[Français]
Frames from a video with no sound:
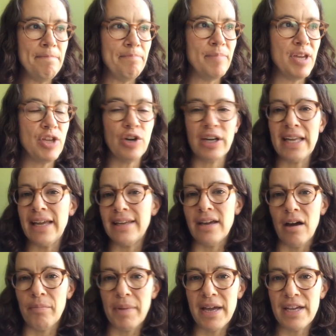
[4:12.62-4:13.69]
Mais il n'y a rien qui
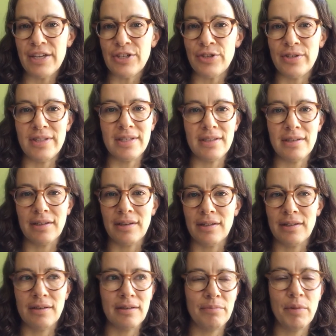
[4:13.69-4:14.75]
empêche de dire
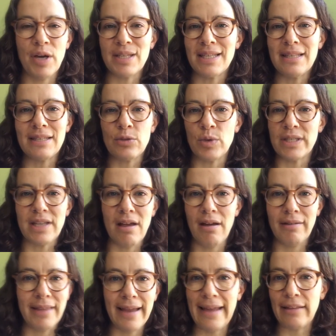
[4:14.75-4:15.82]
euh, passer de
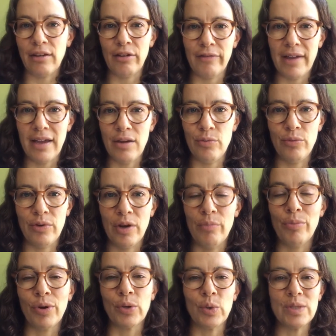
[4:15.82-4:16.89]
60 à 80, ou comme
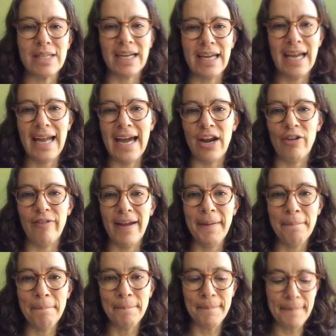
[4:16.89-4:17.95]
Bruno dirait, 80.
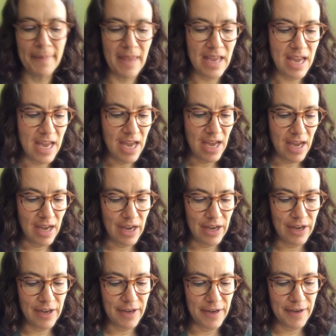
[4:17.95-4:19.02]

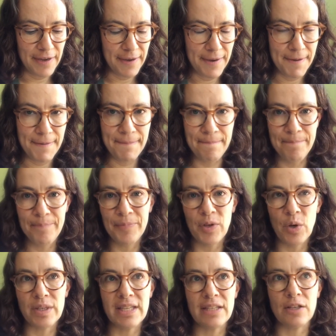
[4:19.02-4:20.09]
Euh,
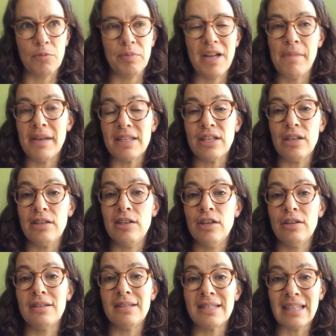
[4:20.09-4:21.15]
donc, c'est ça. Puis la personne qui
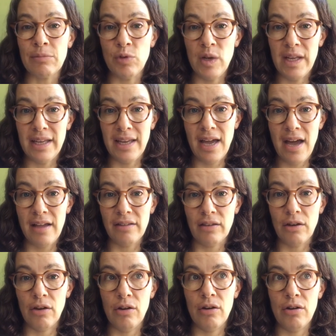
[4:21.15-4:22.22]
a distribué les cartes
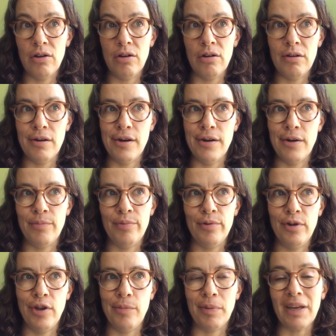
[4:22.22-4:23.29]
a un peu
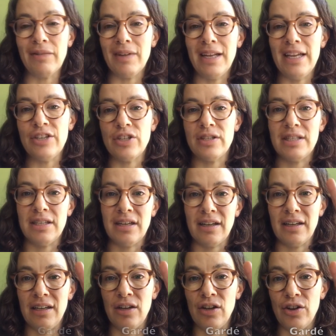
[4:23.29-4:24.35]
le privilège de dire
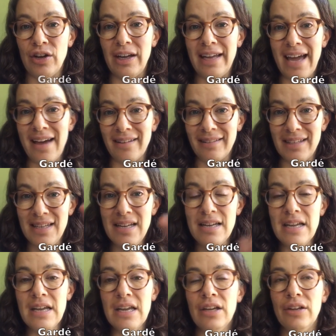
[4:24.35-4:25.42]
qu'il a gardé,
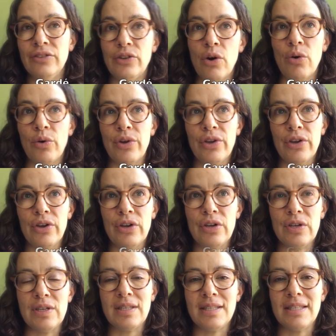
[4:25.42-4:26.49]
donc,
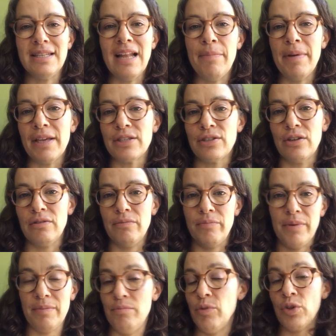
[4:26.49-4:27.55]
euh, si la personne,
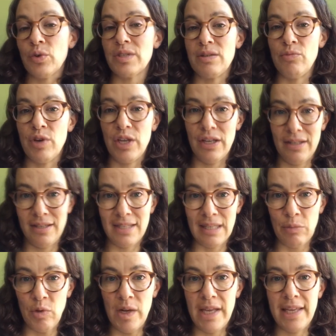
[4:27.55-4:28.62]
mettons que c'est moi qui
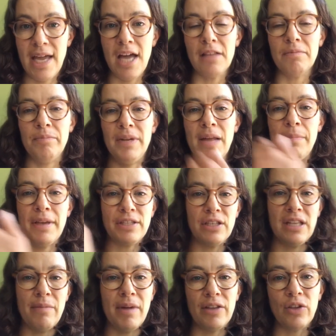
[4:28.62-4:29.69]
distribue les cartes, puis la personne
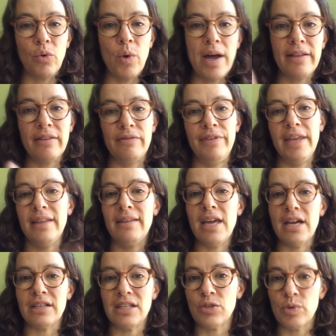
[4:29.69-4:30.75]
à ma droite vient de
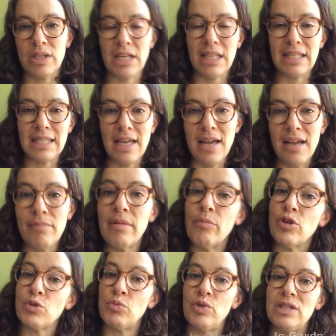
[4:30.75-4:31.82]
gager 65, mais moi,
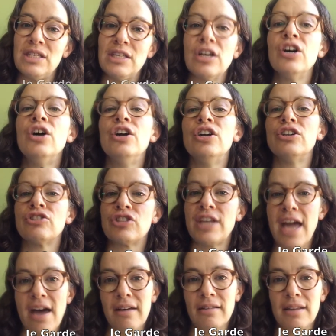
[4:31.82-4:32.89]
je peux dire je
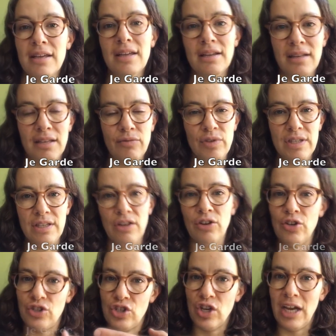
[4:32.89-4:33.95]
garde, qui veut dire
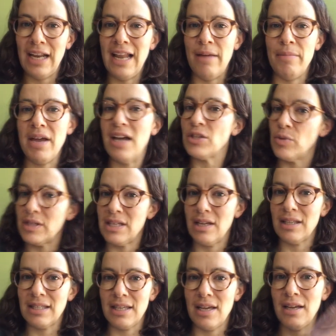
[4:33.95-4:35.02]
que j'aurai la main à
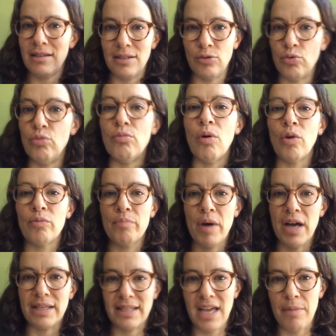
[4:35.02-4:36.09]
65 si tout le monde
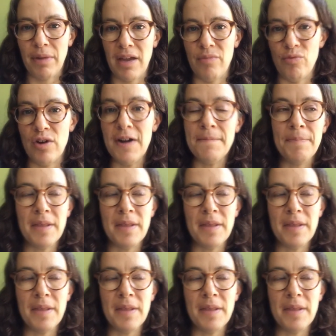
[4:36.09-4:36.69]
passait après moi.